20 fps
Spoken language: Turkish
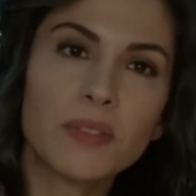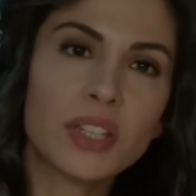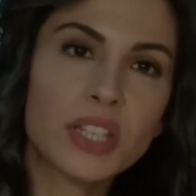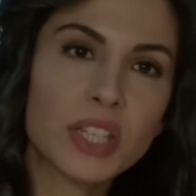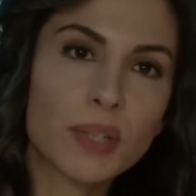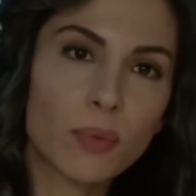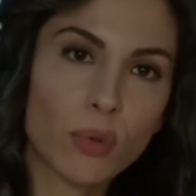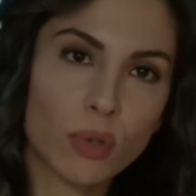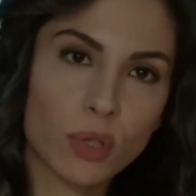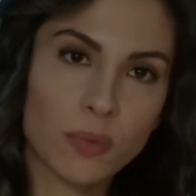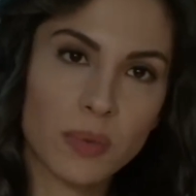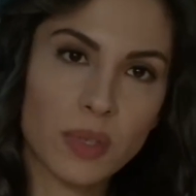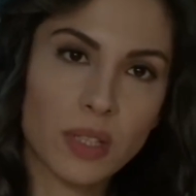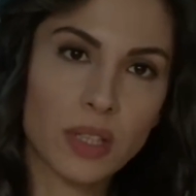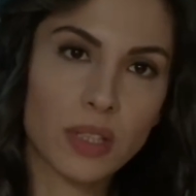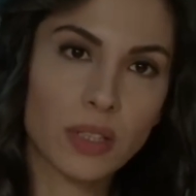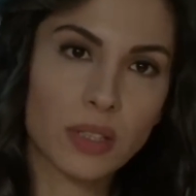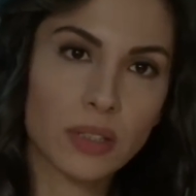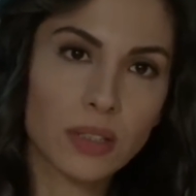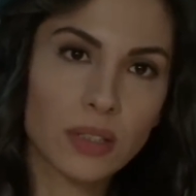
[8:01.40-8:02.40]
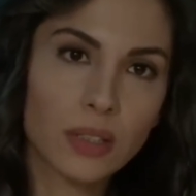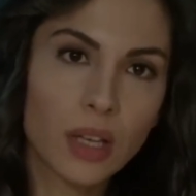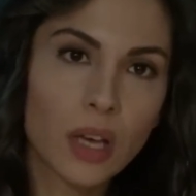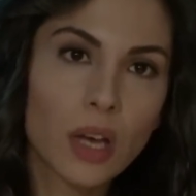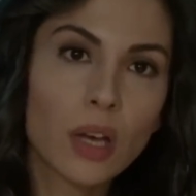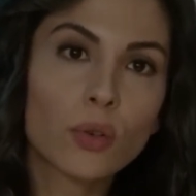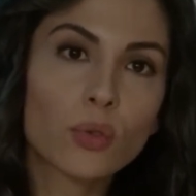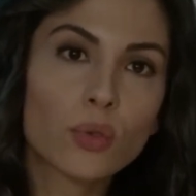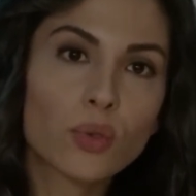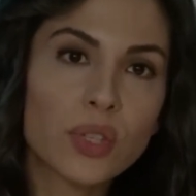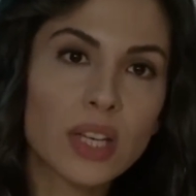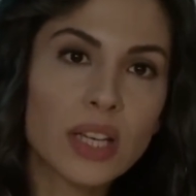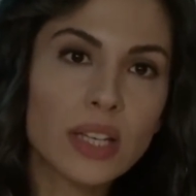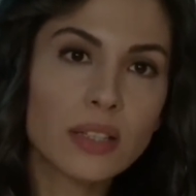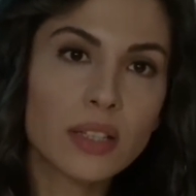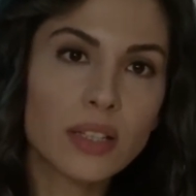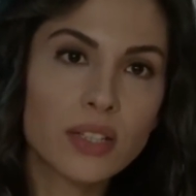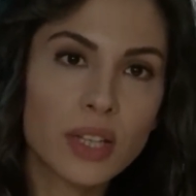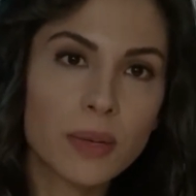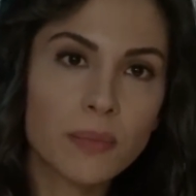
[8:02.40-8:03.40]
bil ve işi bozma sakın.
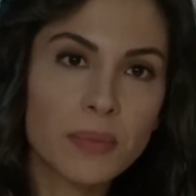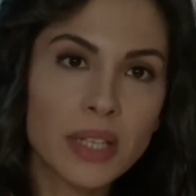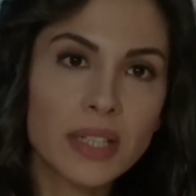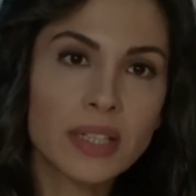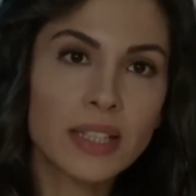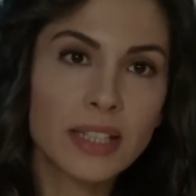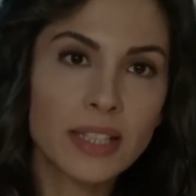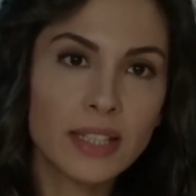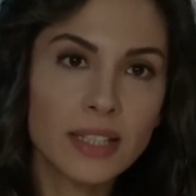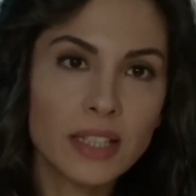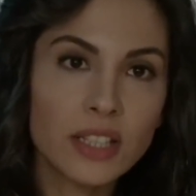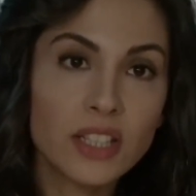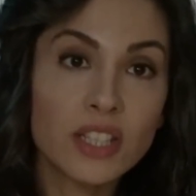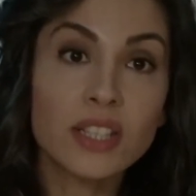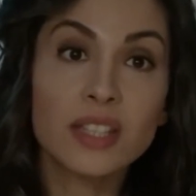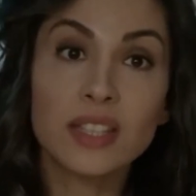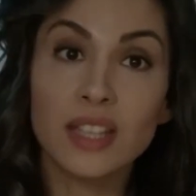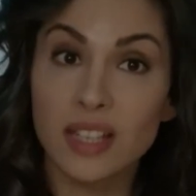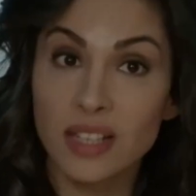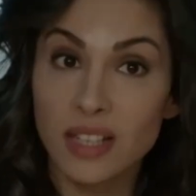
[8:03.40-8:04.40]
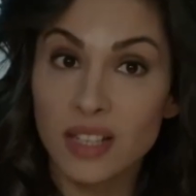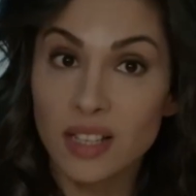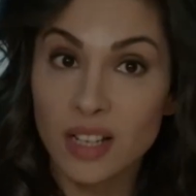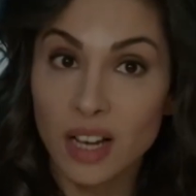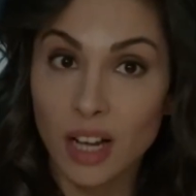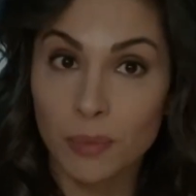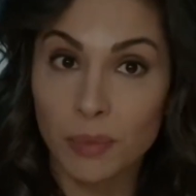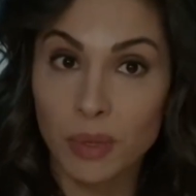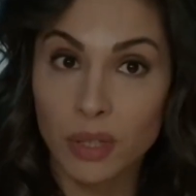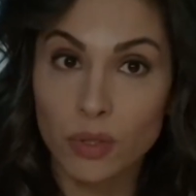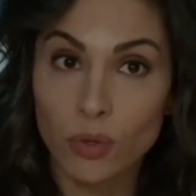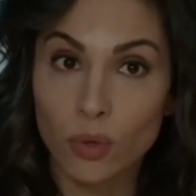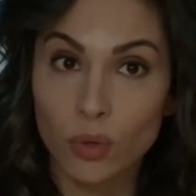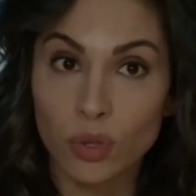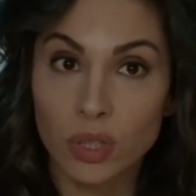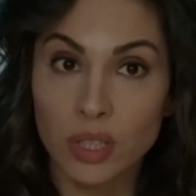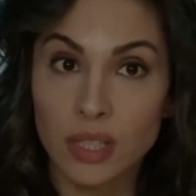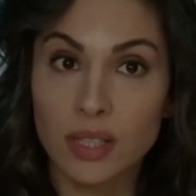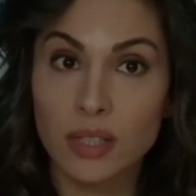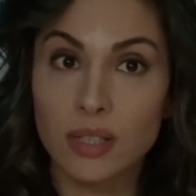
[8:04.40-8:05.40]
Kuzey'in de Cemre'nin de iyiliği için sessiz kalmak
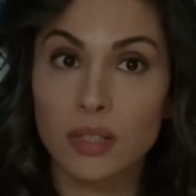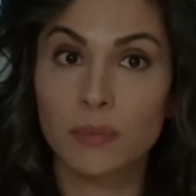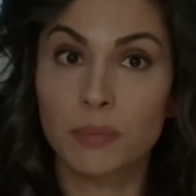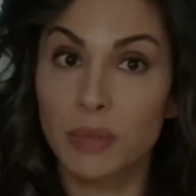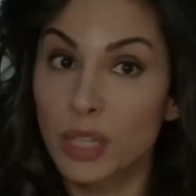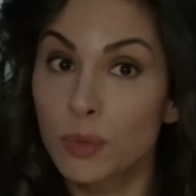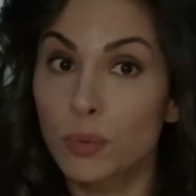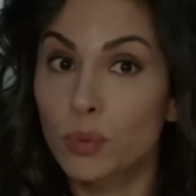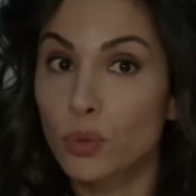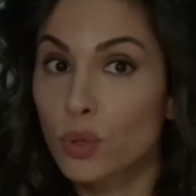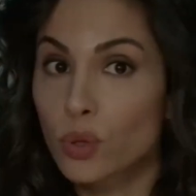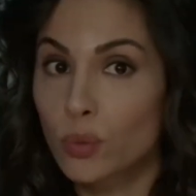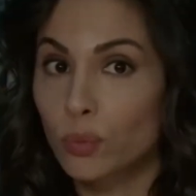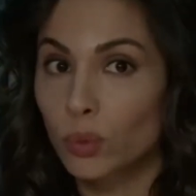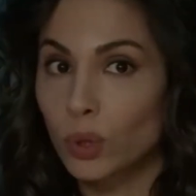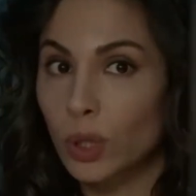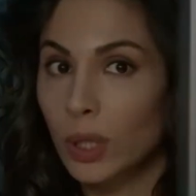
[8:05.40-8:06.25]
zorundasın. Mecbursun